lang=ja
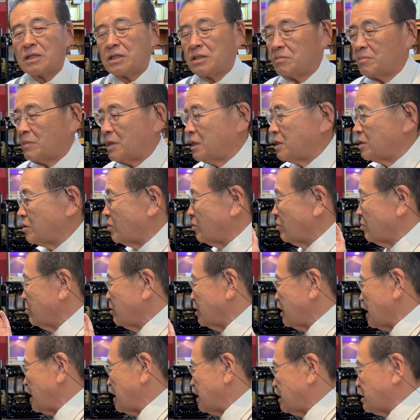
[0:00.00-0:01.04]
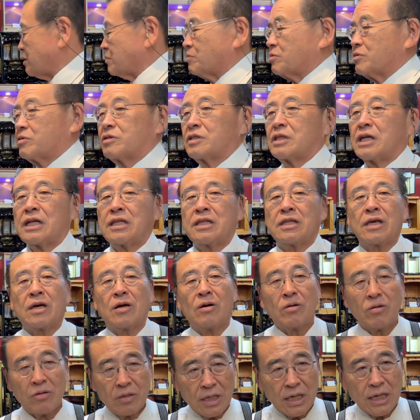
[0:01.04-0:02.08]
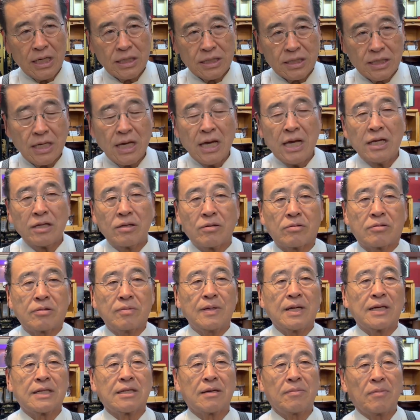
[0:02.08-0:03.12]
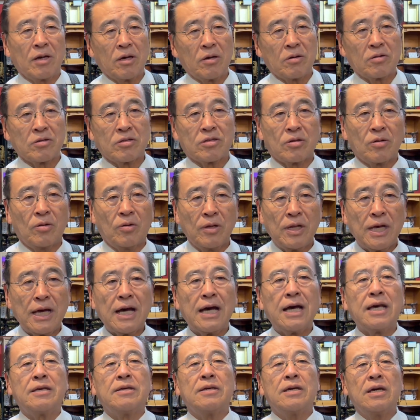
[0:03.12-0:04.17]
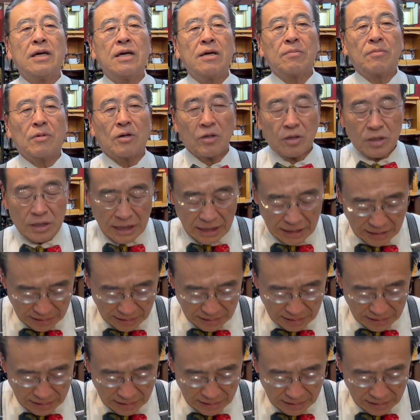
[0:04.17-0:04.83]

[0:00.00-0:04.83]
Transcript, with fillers: 島に恩返し、仏壇で恩返し、一つ皆様よろしくお願い申し上